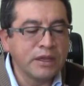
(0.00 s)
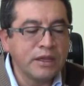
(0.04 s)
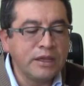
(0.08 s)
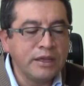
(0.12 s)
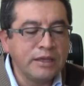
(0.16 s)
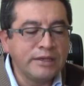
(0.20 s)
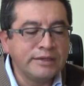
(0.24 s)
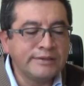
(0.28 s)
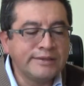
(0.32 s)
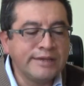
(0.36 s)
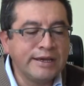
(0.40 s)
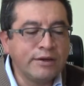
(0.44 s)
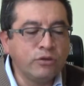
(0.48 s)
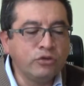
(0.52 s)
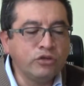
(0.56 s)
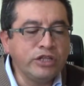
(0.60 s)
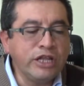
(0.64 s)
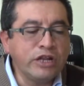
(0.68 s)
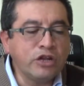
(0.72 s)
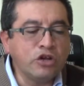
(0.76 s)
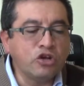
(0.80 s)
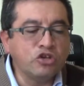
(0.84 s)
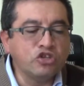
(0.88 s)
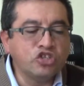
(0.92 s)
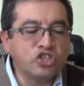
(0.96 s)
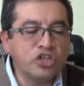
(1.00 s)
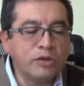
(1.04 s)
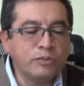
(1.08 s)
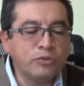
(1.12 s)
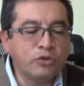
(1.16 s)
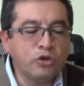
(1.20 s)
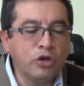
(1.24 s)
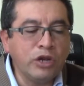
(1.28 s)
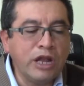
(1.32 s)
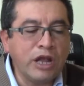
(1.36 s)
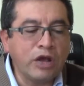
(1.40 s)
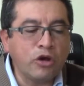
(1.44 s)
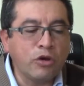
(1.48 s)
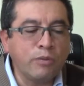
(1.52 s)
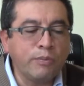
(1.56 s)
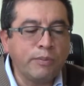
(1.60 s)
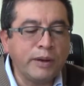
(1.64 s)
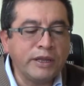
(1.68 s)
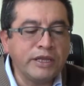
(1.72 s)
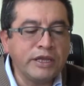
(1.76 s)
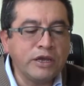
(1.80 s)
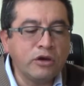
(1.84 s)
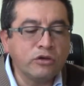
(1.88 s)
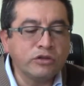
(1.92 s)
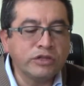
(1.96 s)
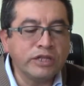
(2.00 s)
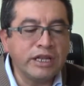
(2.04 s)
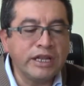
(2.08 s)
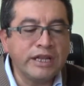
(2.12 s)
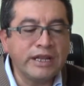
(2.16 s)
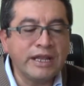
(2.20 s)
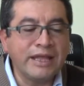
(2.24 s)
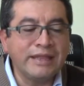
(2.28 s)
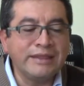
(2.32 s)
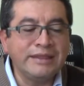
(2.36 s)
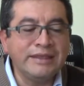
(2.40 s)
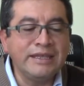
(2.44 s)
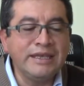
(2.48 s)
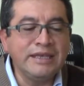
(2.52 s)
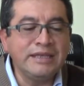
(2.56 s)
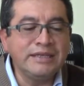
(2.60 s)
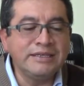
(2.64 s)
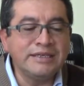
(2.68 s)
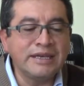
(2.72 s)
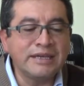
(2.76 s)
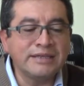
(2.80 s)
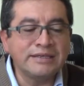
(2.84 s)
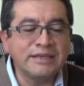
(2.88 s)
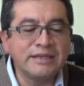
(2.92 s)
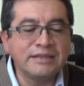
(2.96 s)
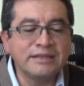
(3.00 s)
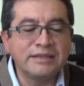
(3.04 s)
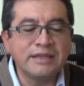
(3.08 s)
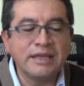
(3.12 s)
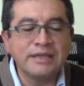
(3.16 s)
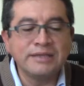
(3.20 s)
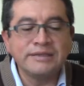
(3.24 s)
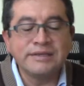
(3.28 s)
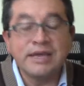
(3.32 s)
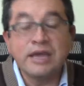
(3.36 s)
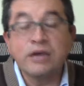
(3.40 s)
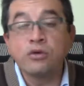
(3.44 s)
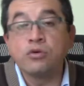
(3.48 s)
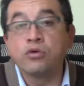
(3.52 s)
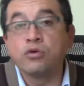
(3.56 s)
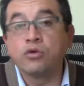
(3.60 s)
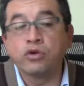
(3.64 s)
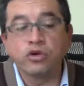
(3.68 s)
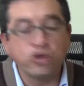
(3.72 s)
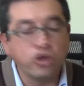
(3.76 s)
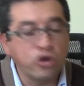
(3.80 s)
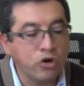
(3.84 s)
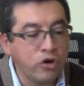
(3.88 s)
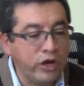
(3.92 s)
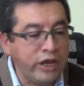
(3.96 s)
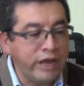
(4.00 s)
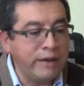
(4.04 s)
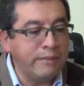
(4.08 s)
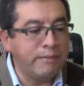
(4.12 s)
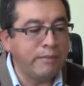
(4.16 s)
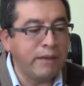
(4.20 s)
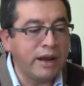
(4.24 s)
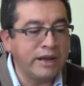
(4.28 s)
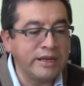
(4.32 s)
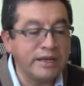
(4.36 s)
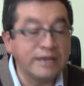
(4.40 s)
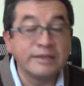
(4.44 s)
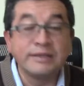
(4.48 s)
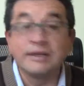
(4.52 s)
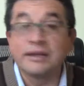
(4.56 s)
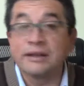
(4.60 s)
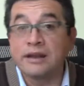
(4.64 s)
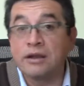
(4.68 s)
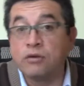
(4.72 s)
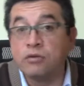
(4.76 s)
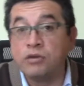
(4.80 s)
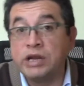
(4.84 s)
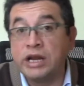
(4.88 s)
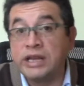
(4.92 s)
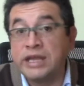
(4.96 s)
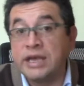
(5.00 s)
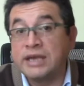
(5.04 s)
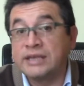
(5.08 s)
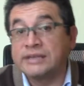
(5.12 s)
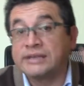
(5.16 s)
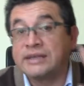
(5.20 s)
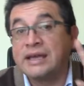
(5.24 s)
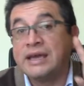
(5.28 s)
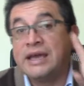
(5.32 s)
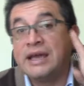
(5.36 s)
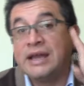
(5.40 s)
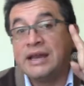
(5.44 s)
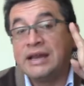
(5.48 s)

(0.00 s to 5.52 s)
Según el concepto de la compañía hotelera, dicha sentencia incurrió en varias irregularidades.